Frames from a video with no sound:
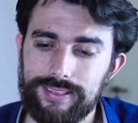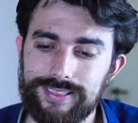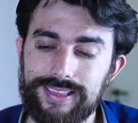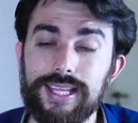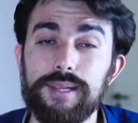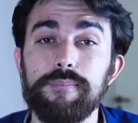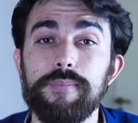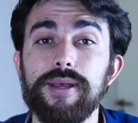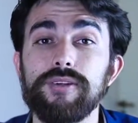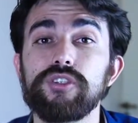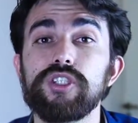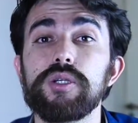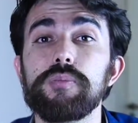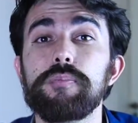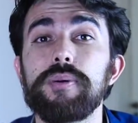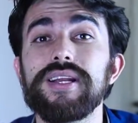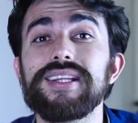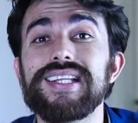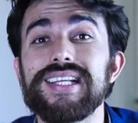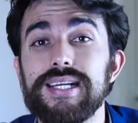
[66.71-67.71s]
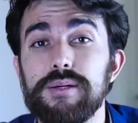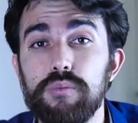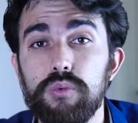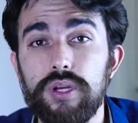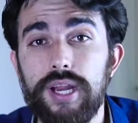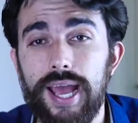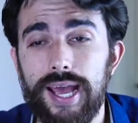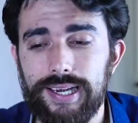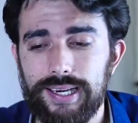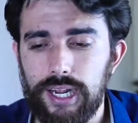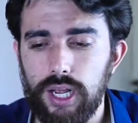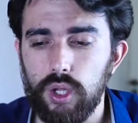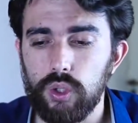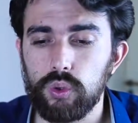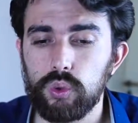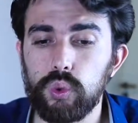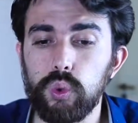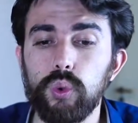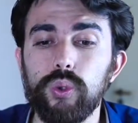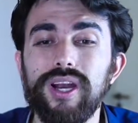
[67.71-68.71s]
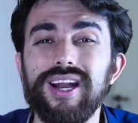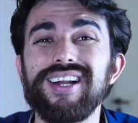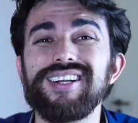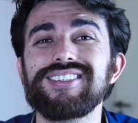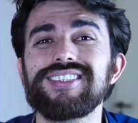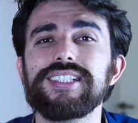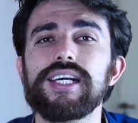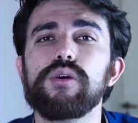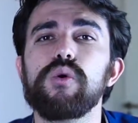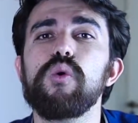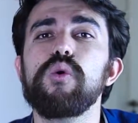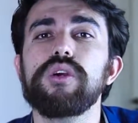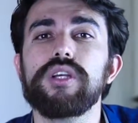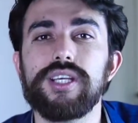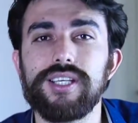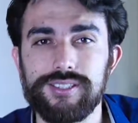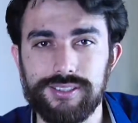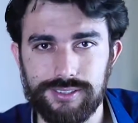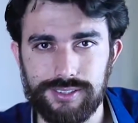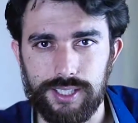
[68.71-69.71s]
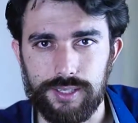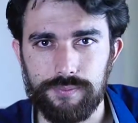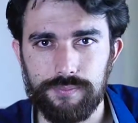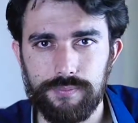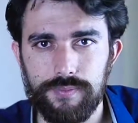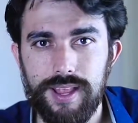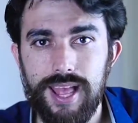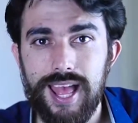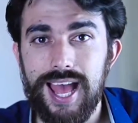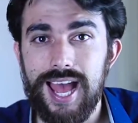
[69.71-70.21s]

tem medo de perder a mulher durante a conquista.